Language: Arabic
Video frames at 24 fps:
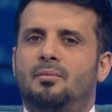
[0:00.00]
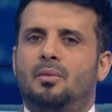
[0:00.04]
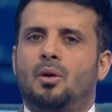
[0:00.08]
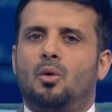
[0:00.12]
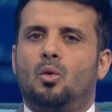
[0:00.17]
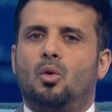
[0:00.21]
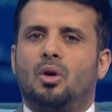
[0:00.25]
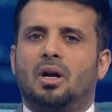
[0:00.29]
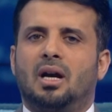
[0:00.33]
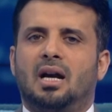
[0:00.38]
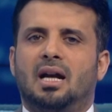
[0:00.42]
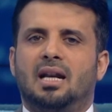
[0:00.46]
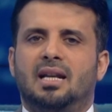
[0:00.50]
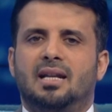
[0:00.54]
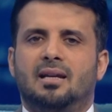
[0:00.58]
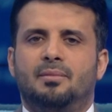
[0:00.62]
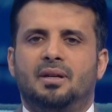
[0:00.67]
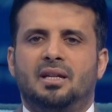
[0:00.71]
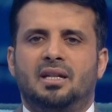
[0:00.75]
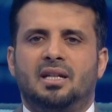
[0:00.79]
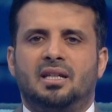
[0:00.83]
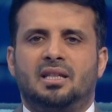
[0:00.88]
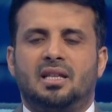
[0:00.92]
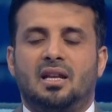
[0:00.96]
موقع
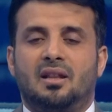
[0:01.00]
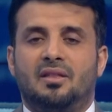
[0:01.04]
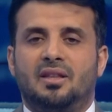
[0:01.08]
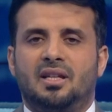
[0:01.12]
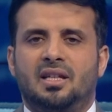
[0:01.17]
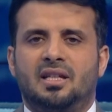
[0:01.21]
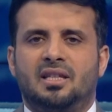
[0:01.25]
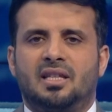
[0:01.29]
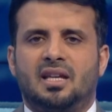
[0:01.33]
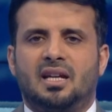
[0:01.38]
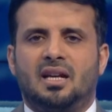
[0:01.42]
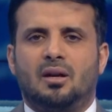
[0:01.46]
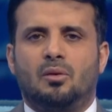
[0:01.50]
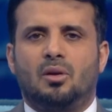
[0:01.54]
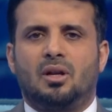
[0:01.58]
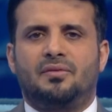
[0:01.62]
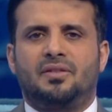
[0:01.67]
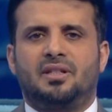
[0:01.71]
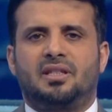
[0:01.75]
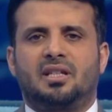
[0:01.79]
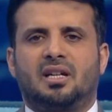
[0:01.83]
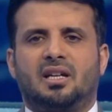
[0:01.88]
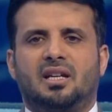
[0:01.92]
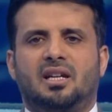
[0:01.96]
اليمن الذي تناول
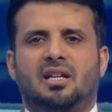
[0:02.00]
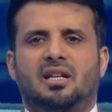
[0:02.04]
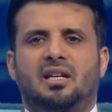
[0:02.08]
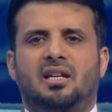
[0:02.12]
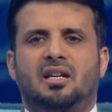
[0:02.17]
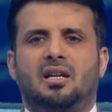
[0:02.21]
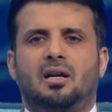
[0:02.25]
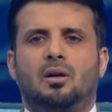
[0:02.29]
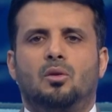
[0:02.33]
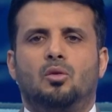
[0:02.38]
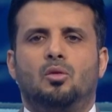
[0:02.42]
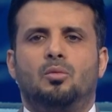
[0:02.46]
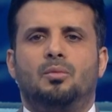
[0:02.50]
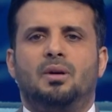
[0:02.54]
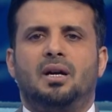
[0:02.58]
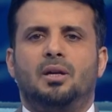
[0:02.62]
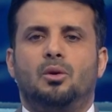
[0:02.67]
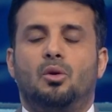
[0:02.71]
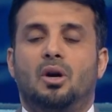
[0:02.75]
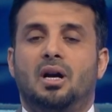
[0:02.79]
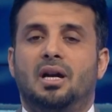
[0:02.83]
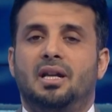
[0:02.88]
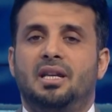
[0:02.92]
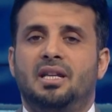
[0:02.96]
في تقرير له ما
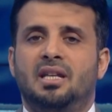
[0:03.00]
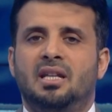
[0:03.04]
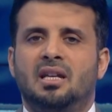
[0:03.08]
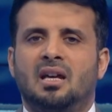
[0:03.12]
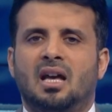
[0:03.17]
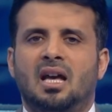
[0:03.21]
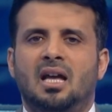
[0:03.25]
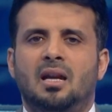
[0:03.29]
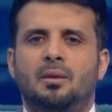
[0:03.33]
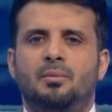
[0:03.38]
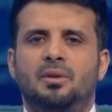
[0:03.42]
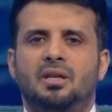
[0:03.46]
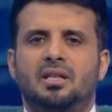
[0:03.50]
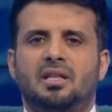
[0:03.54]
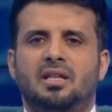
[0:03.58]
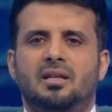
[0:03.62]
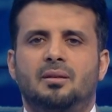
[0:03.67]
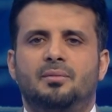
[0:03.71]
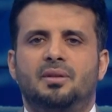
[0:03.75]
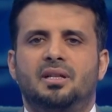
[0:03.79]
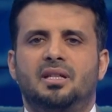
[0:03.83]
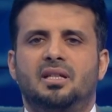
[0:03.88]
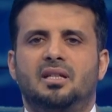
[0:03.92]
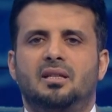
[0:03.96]
يعانيه غالبية
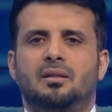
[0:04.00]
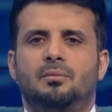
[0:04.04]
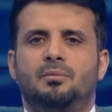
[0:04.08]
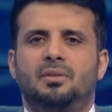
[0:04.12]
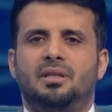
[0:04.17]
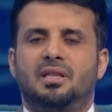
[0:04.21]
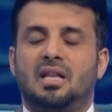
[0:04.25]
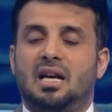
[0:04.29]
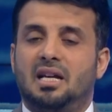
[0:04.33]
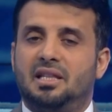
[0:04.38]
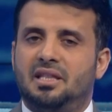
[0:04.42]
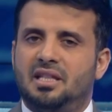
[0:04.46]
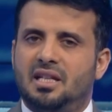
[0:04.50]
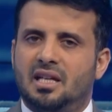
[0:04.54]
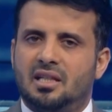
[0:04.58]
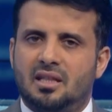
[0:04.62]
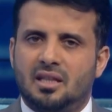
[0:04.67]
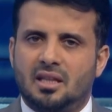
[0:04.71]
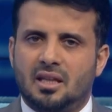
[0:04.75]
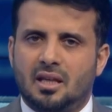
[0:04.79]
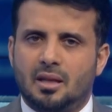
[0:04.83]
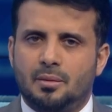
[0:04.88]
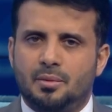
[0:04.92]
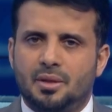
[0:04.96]
اليمنيين من
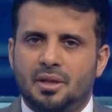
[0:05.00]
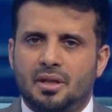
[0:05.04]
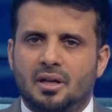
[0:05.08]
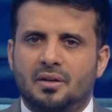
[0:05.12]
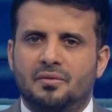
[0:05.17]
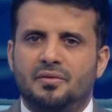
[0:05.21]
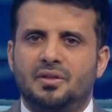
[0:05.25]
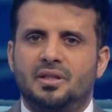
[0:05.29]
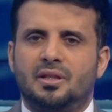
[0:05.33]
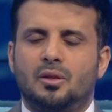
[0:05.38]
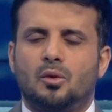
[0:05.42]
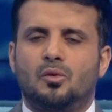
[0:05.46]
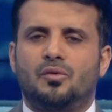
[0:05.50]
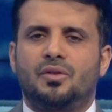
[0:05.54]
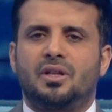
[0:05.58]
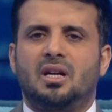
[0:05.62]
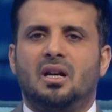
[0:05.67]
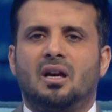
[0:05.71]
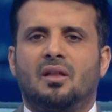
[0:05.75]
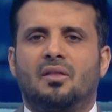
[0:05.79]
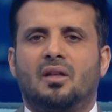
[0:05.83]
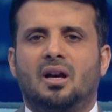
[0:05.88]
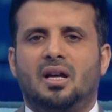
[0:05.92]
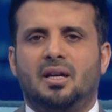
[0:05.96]
تحديات كبيرة في توفير
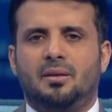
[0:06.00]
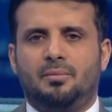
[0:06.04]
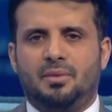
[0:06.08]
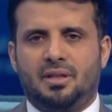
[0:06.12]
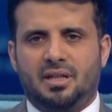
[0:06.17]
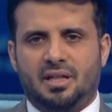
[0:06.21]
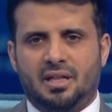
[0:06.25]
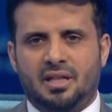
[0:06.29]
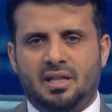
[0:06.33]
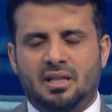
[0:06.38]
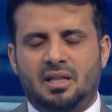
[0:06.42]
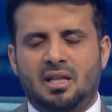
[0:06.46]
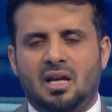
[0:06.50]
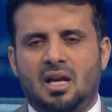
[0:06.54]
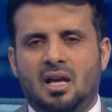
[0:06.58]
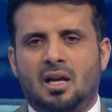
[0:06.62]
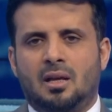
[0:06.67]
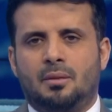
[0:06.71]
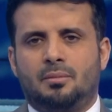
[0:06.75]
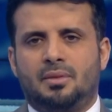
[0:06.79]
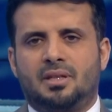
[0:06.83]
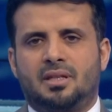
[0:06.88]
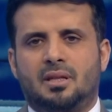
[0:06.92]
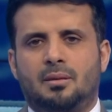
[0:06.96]
الأضاحي بالعيد
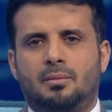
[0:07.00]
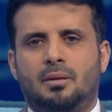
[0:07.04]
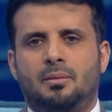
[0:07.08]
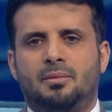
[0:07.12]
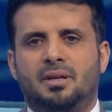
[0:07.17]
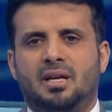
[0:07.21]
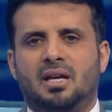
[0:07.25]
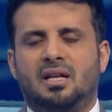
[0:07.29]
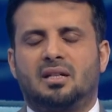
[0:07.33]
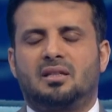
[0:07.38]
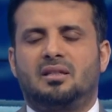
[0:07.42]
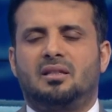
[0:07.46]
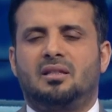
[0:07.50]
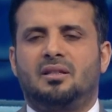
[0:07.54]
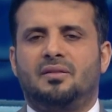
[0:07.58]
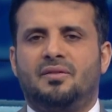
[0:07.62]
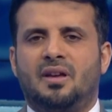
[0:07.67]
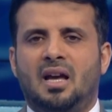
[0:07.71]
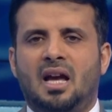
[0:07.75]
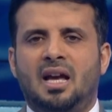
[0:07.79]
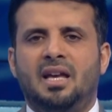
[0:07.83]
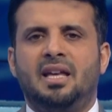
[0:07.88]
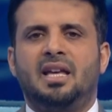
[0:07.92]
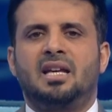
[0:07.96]
بسبب
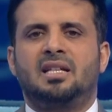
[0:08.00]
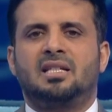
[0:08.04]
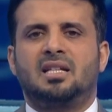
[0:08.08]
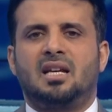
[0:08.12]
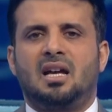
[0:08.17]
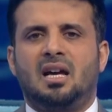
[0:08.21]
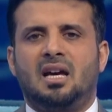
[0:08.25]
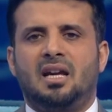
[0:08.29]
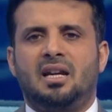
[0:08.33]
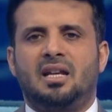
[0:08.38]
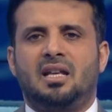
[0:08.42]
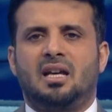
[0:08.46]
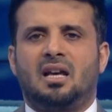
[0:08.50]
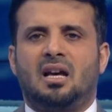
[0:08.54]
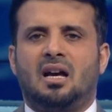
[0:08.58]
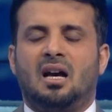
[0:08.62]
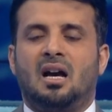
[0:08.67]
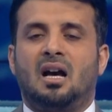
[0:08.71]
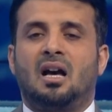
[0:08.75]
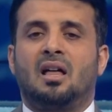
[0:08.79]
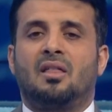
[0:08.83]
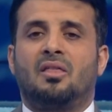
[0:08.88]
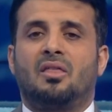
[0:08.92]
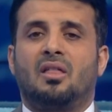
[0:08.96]
ارتفاع أسعارها
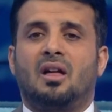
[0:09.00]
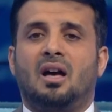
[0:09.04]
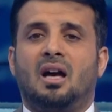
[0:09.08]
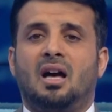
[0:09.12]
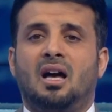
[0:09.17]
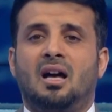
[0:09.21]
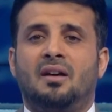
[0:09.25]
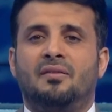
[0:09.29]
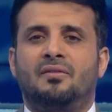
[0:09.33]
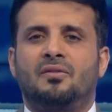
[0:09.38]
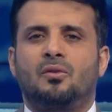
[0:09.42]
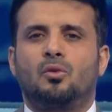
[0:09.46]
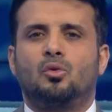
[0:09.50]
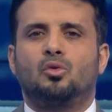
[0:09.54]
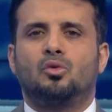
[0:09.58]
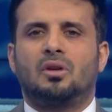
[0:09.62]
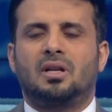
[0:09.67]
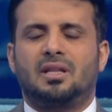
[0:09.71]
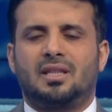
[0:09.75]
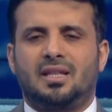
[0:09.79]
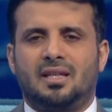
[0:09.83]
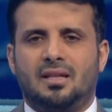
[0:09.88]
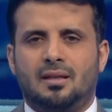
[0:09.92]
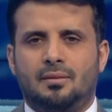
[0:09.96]
أضعاف
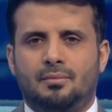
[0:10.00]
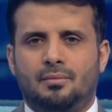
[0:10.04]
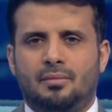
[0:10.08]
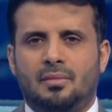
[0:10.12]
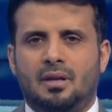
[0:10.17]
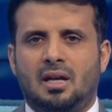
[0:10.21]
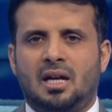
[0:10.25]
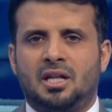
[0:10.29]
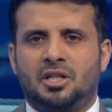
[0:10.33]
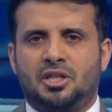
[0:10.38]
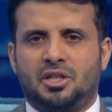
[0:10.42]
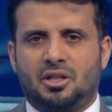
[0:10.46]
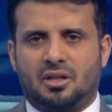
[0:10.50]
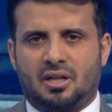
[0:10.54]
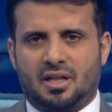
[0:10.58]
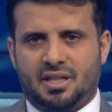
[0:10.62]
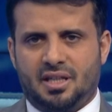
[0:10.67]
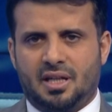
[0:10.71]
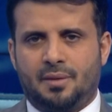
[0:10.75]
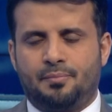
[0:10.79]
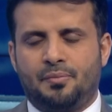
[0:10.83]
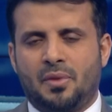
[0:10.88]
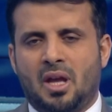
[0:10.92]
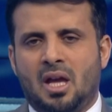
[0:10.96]
قدرتهم
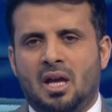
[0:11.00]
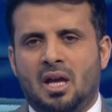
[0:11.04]
الشرائية